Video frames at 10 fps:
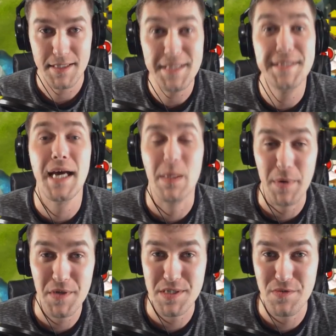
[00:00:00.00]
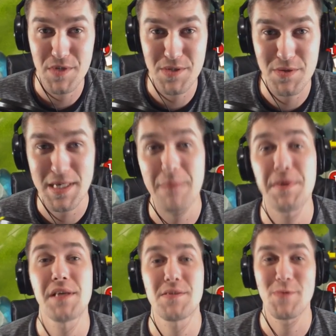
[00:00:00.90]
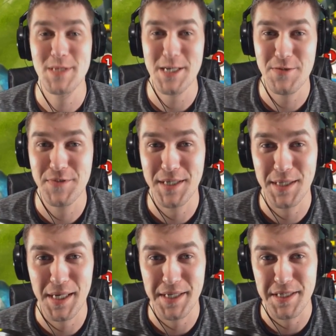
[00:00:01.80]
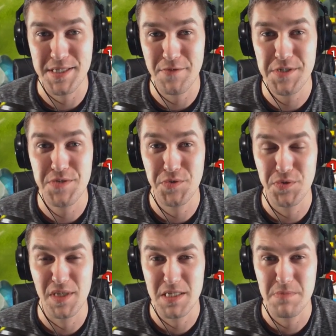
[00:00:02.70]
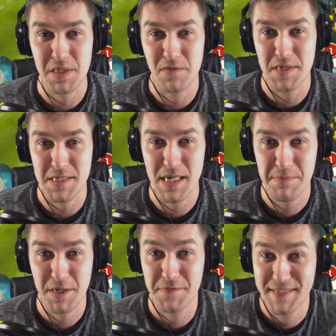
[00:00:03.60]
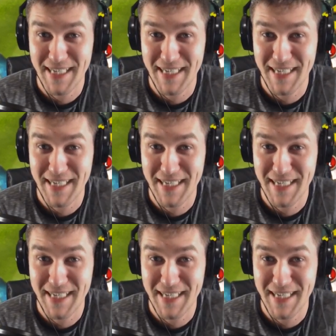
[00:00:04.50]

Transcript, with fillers: Итак, приветствую вас, друзья, меня зовут Саша, вы на канале Князь ТВ, сегодня у нас битва замков.